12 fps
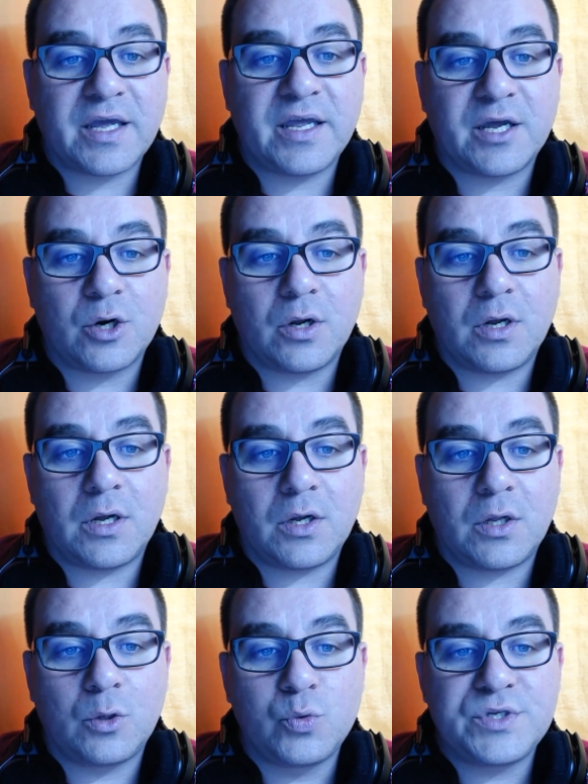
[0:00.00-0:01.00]
Rick, uh,
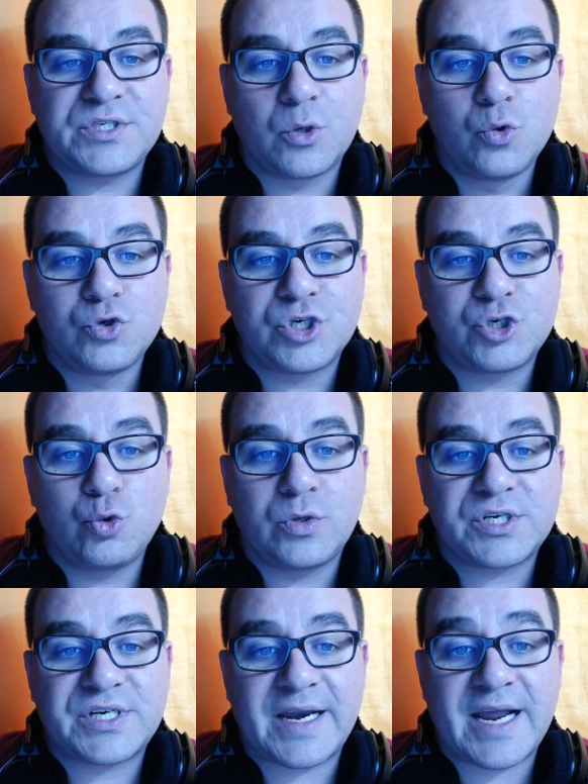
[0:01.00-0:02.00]
Luís Arujo,
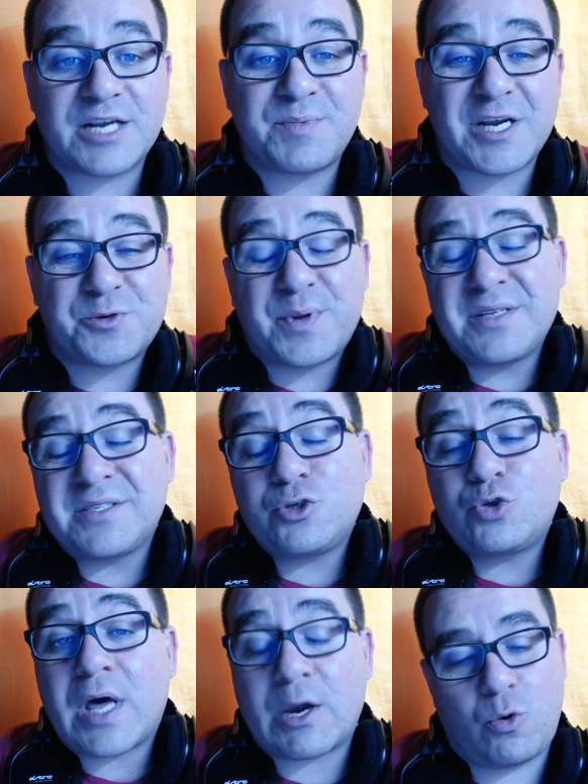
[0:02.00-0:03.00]
ajuda os canais mais pequenos a
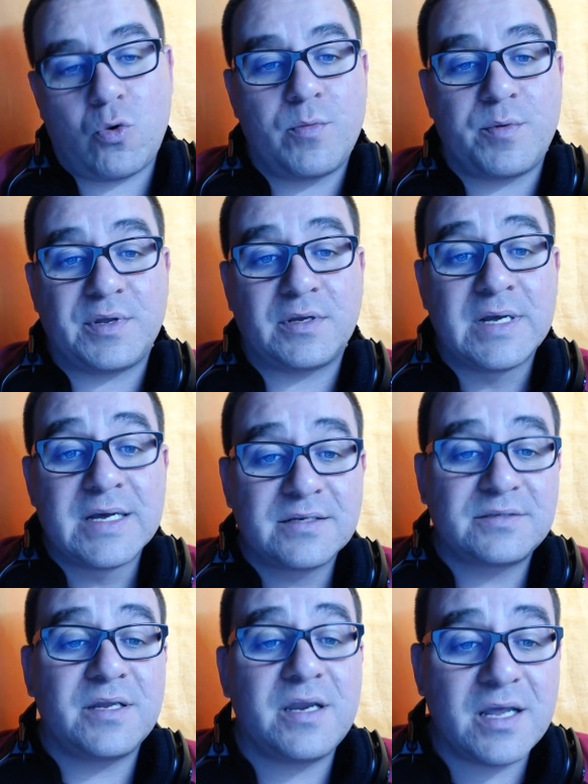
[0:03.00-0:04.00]
ajudar como, amigo?
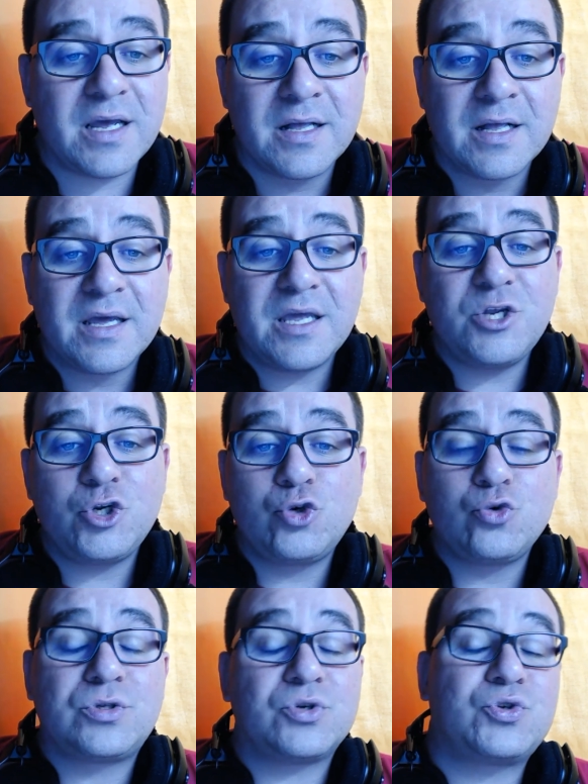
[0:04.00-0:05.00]
Seria
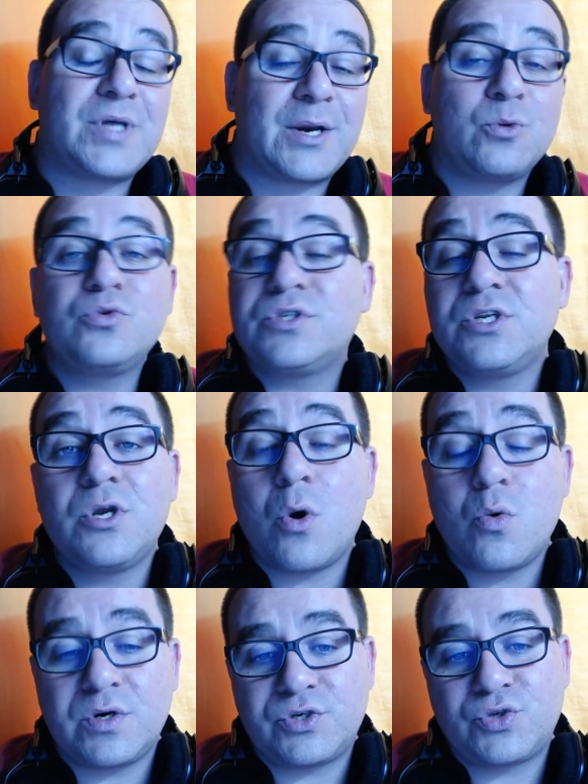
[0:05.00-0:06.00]
injusto ajudar uns e
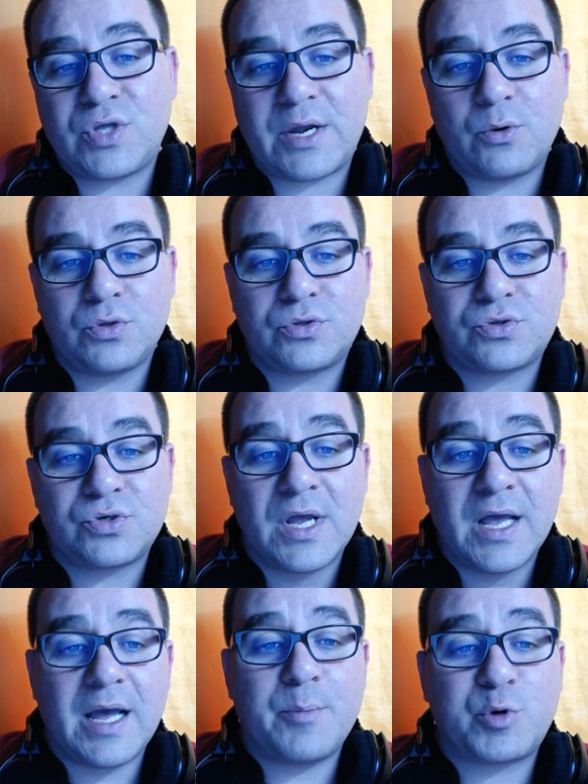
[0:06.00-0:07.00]
não ajudar outros,
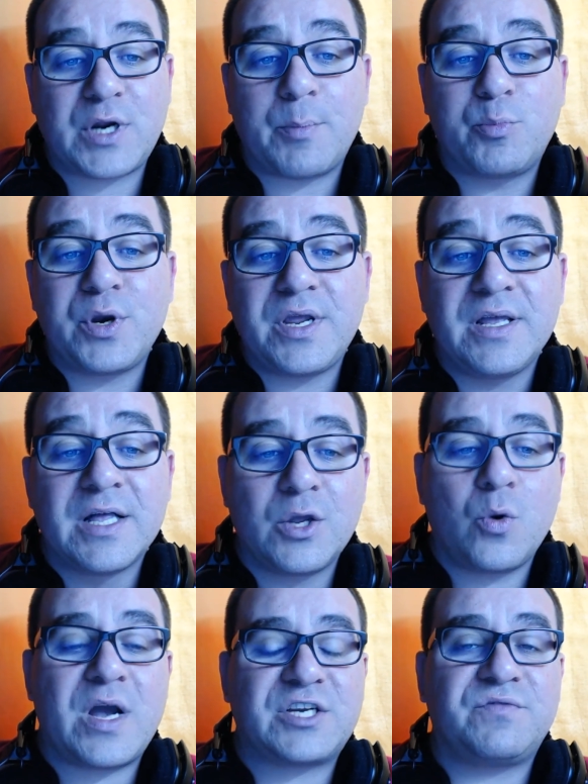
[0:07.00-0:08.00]
uh, porque há por aí.
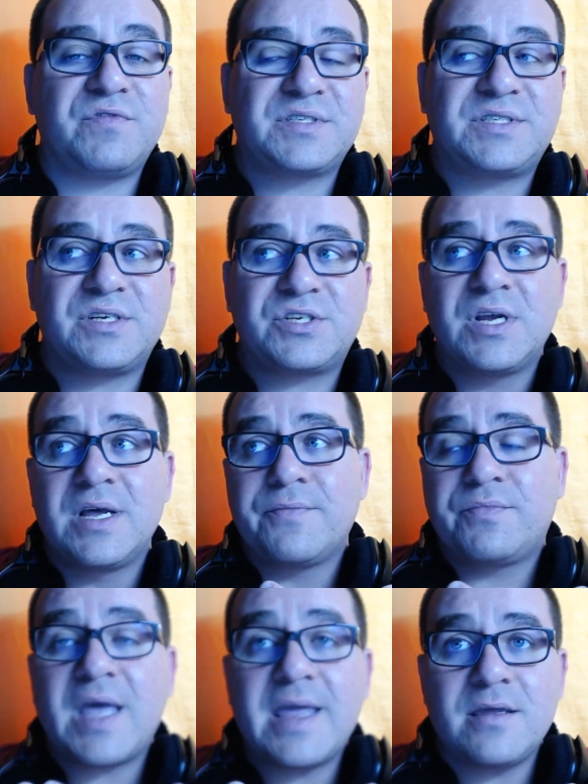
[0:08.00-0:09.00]
Eu acho que vocês
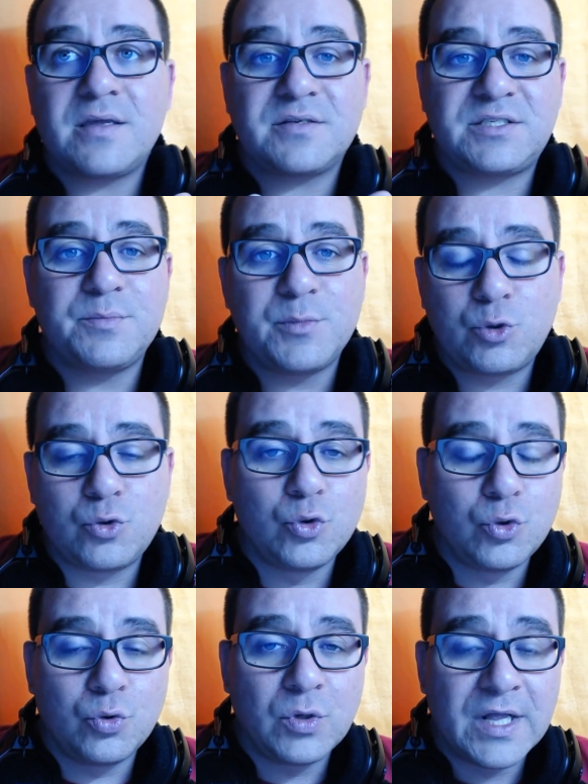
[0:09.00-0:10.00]
tem que, acima de
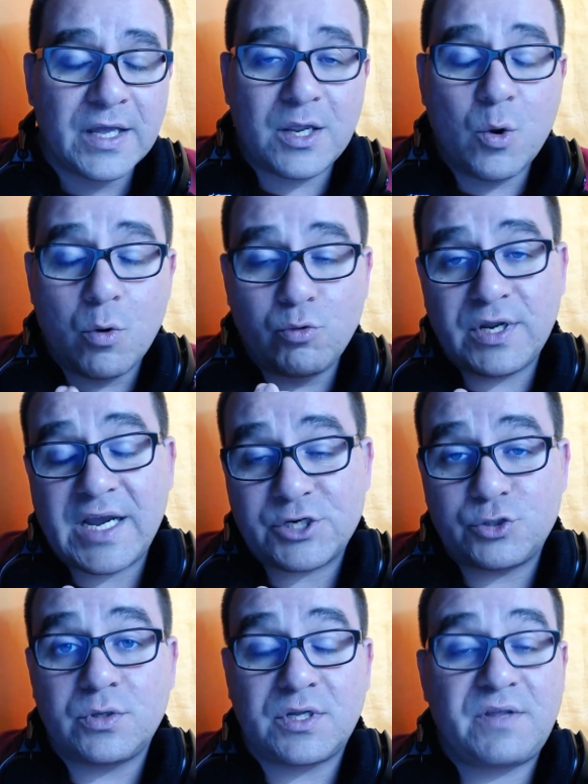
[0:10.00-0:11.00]
tudo, eu a única
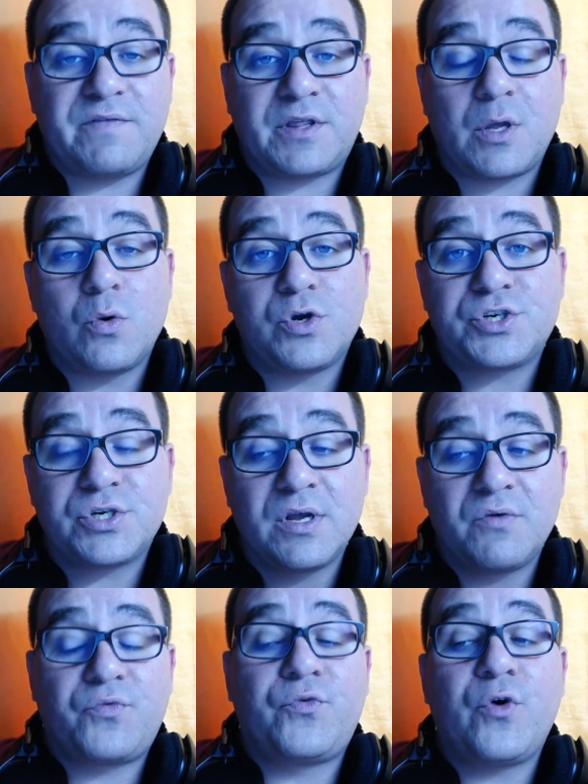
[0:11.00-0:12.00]
ajuda que tive até hoje
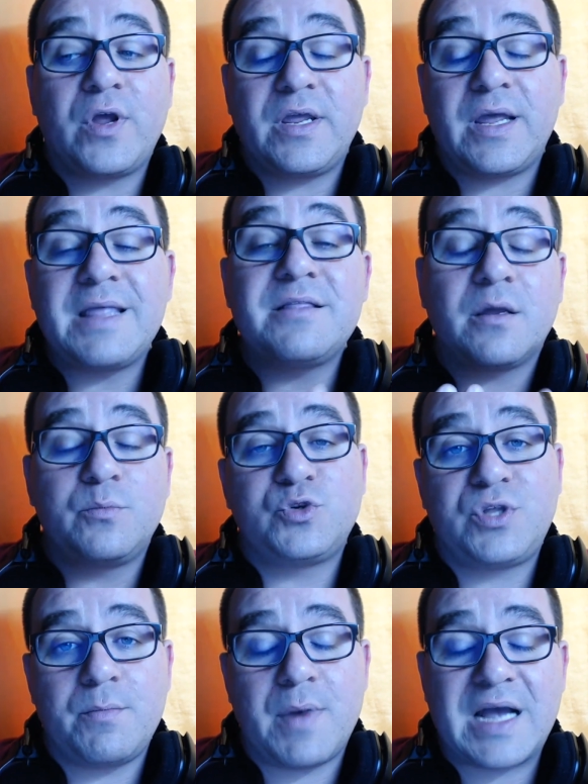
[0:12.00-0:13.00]
foi em
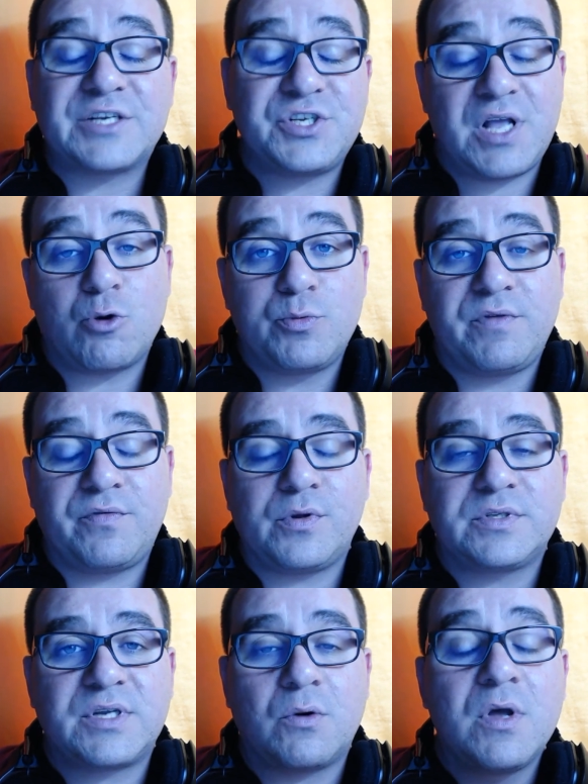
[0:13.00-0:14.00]
termos de imagem, alguma
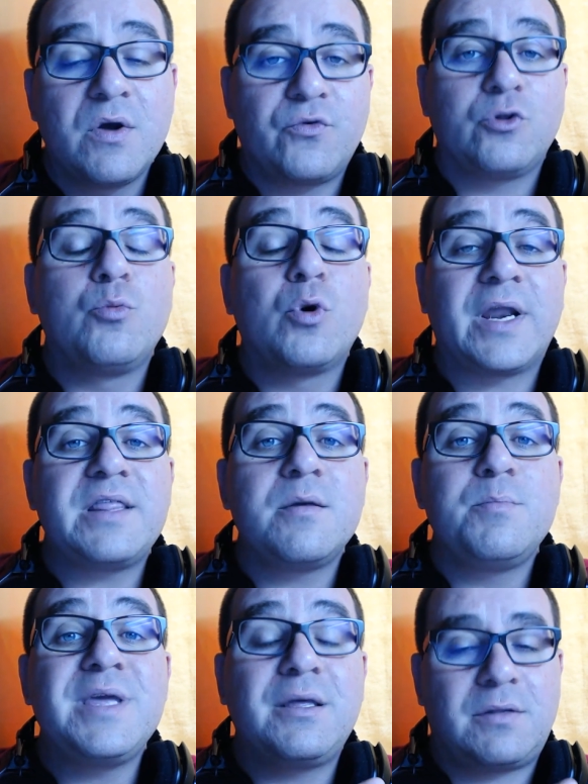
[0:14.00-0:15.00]
divulgação, foi do meu
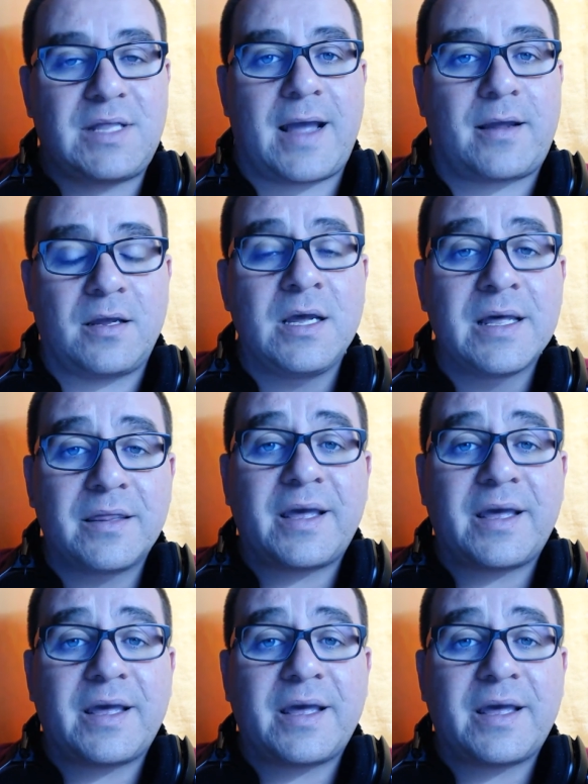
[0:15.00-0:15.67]
grande amigo TAC.